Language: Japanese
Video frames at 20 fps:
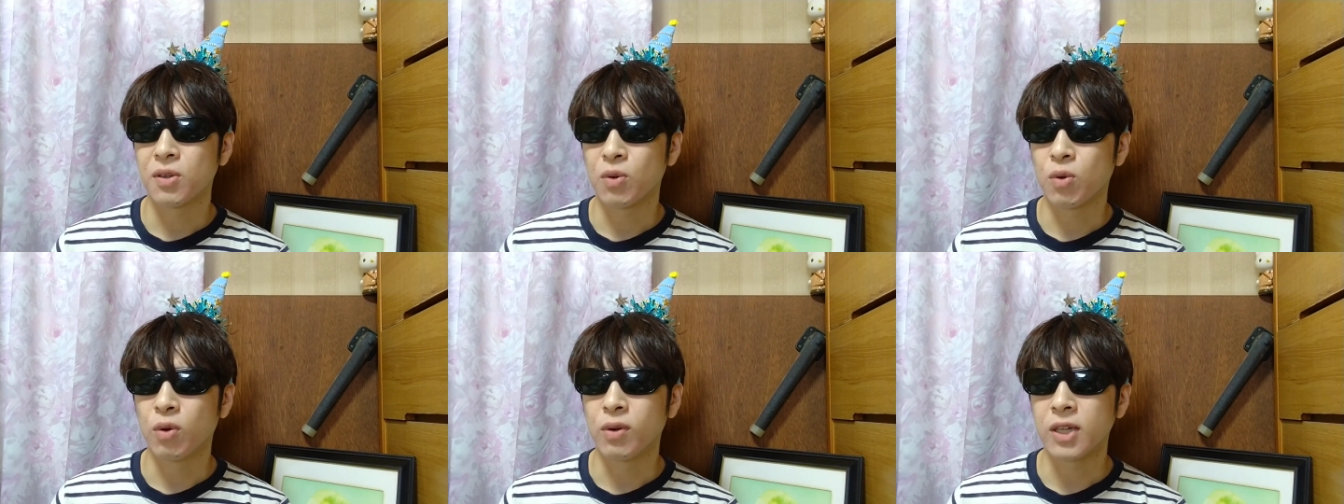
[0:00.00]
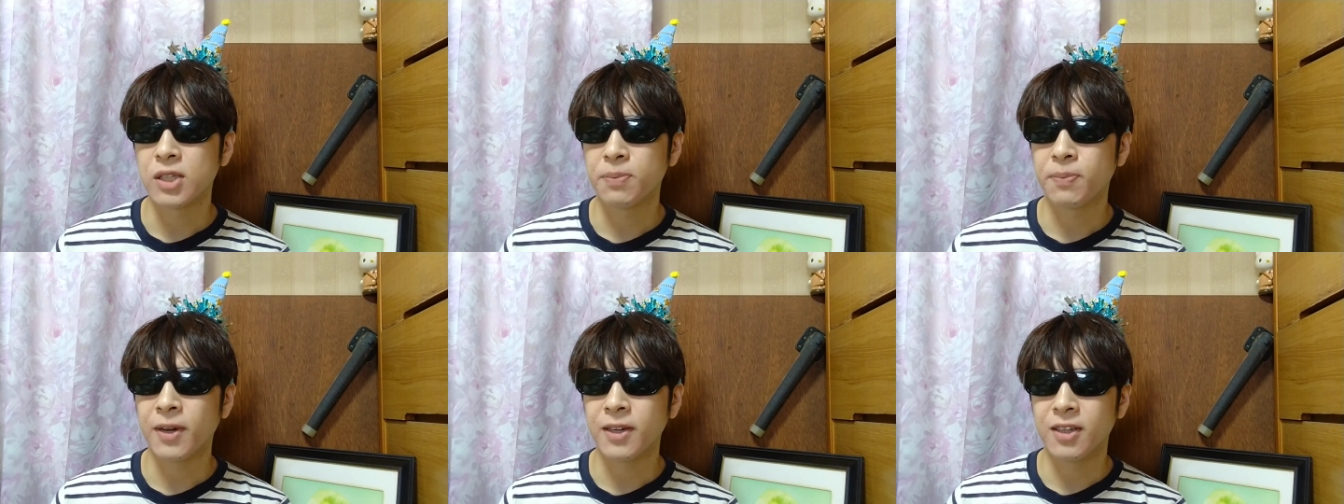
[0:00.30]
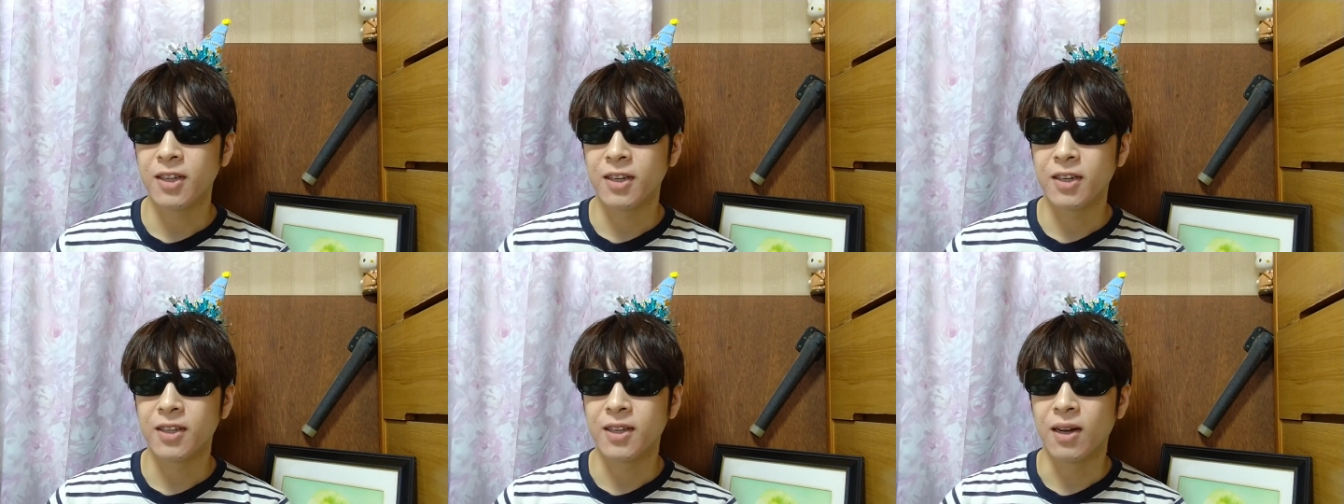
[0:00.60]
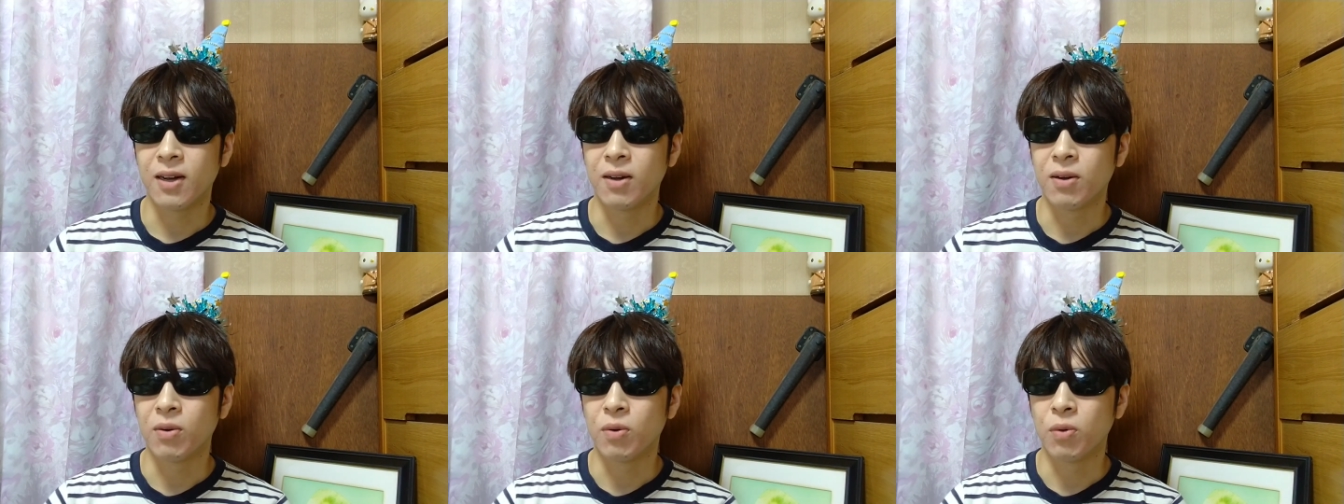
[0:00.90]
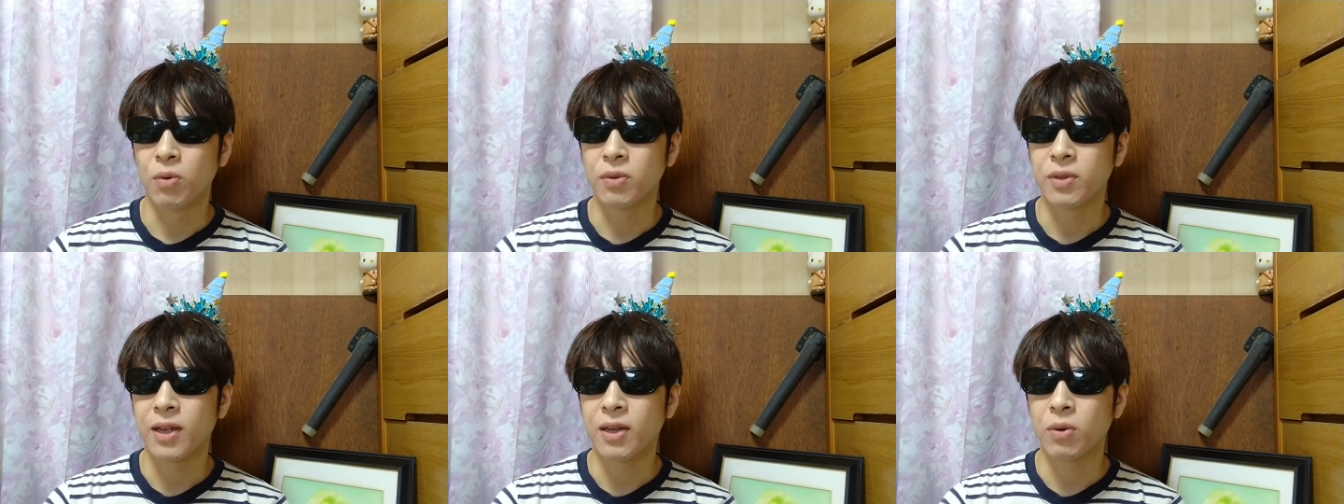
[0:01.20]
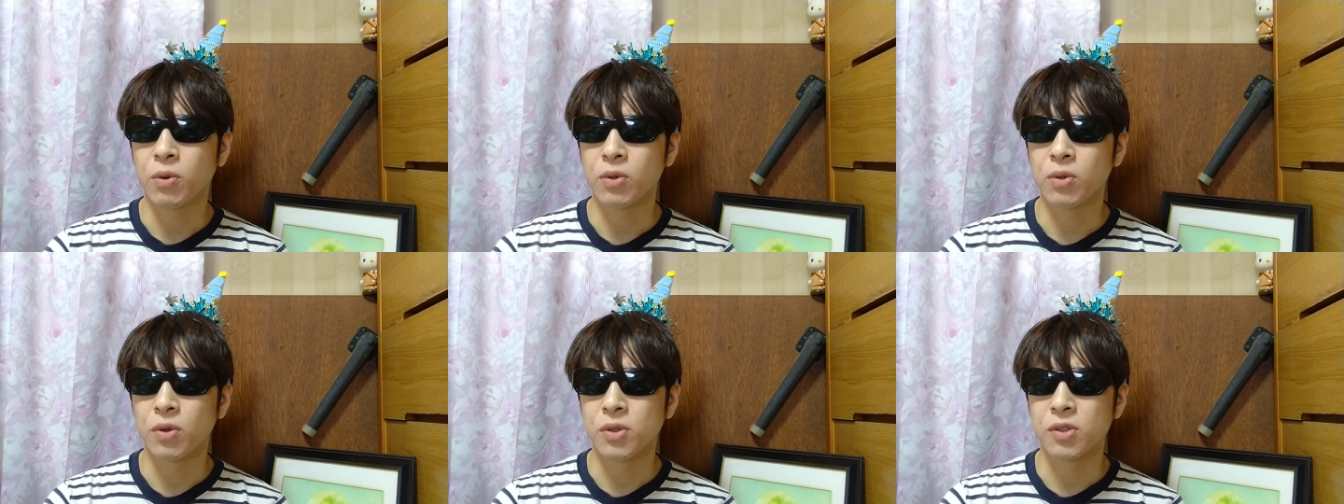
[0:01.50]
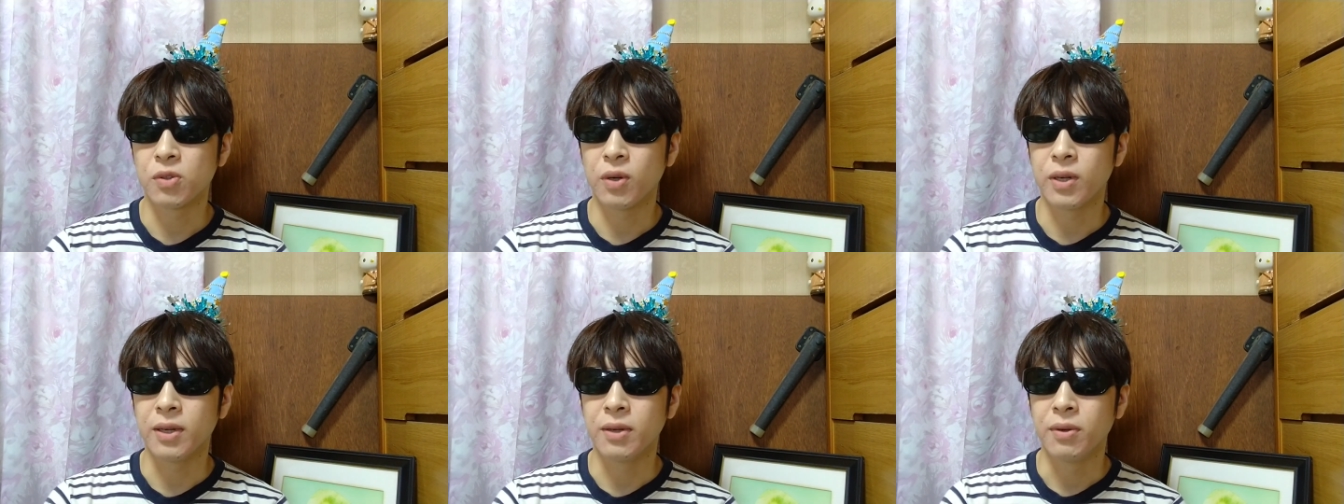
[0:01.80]
婚活パーティーに来た女のことを
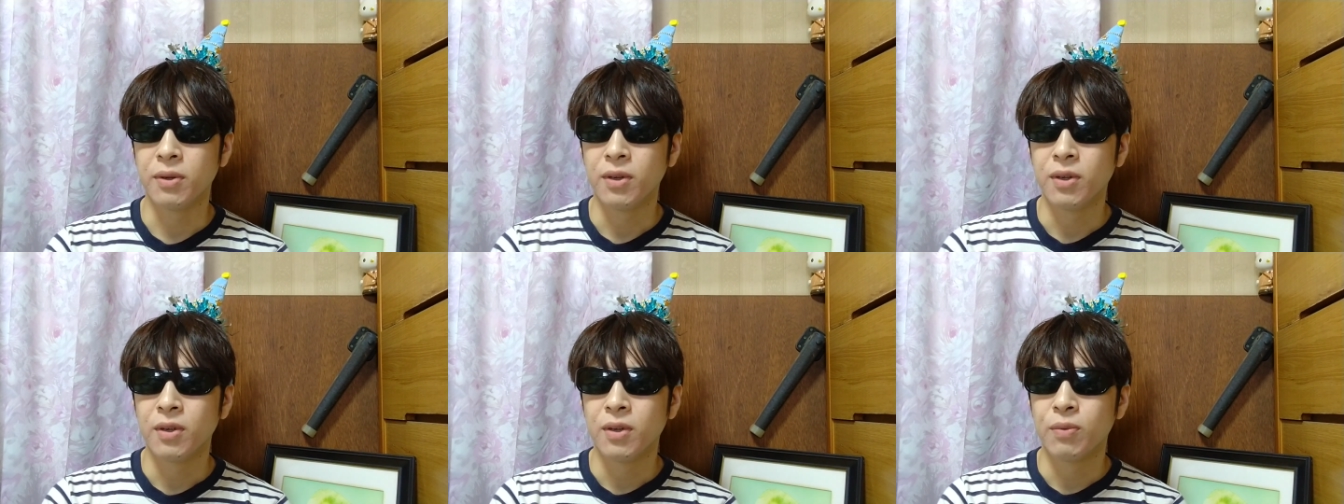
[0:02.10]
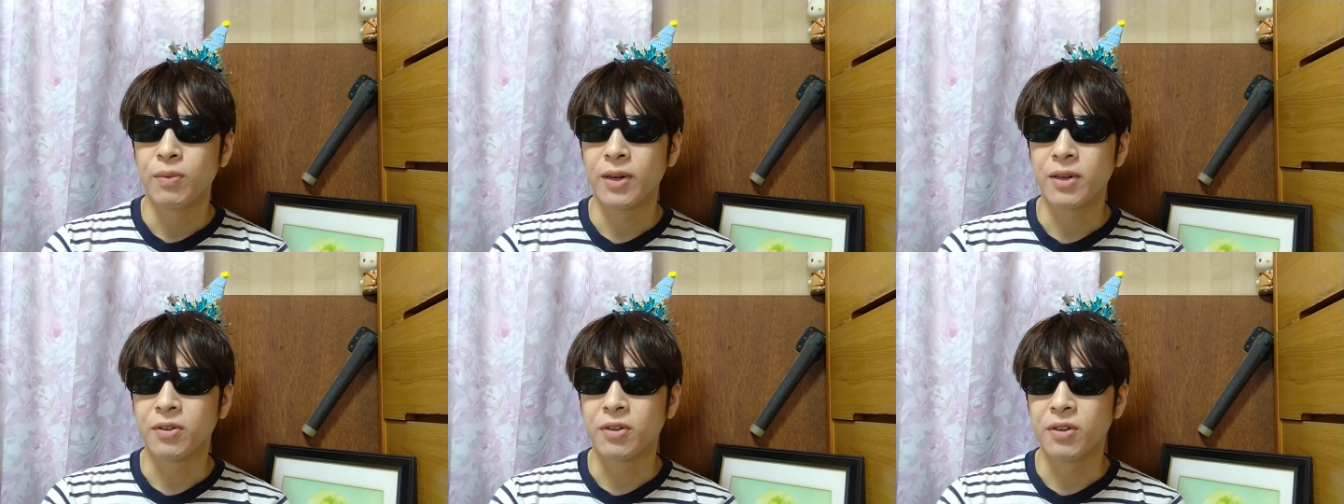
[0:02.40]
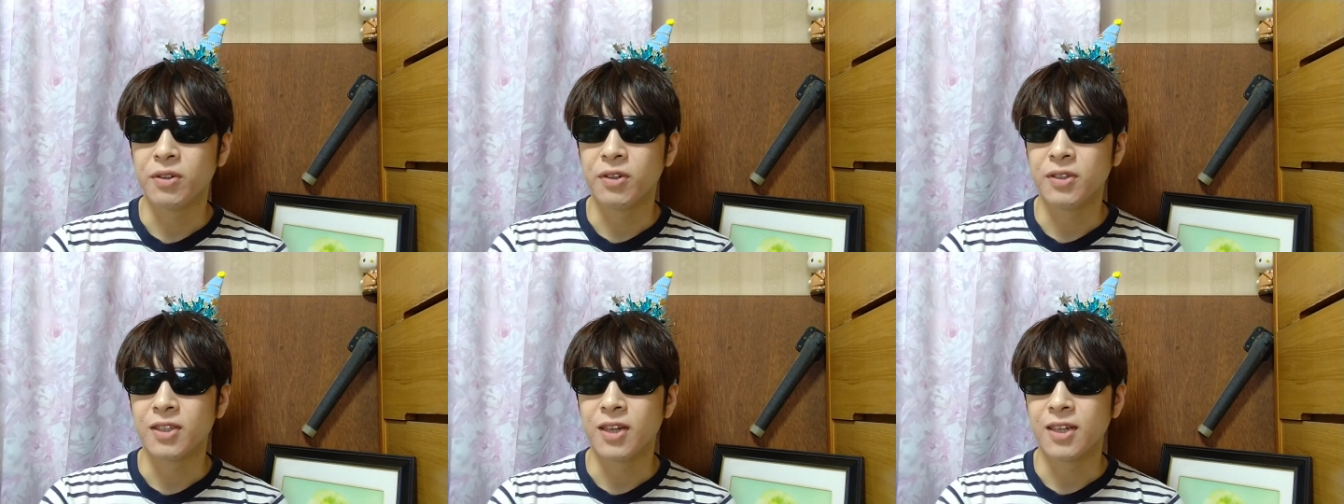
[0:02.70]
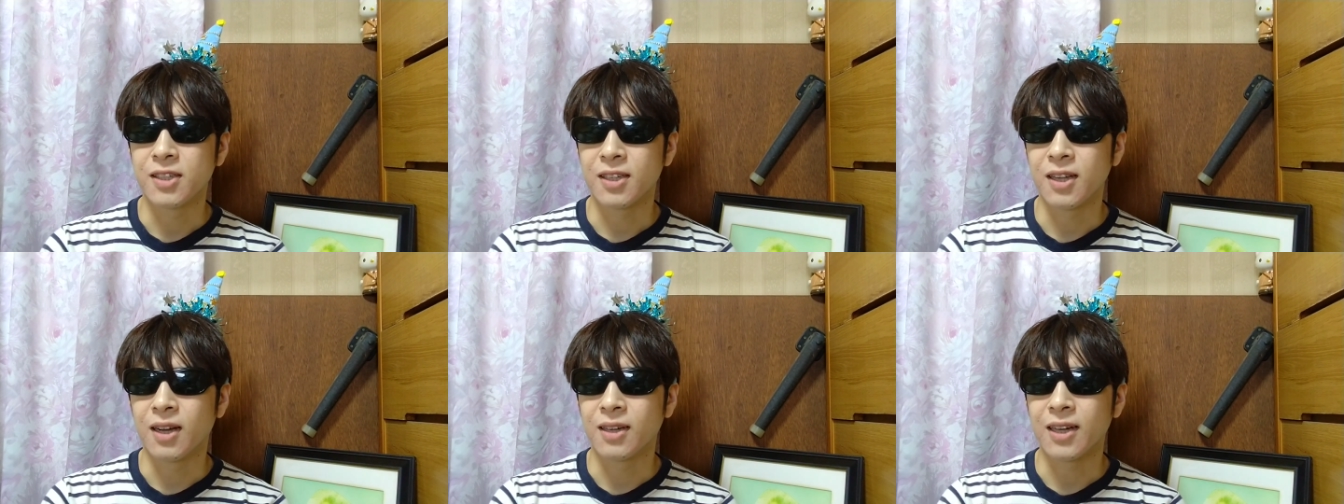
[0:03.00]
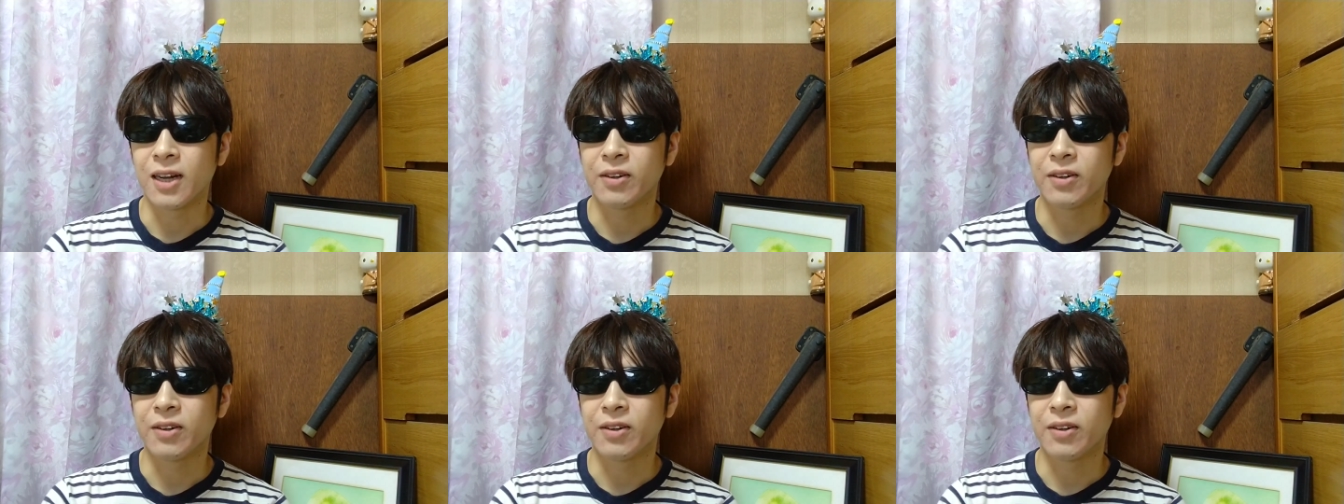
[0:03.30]
すごい悪く言うじゃないですか。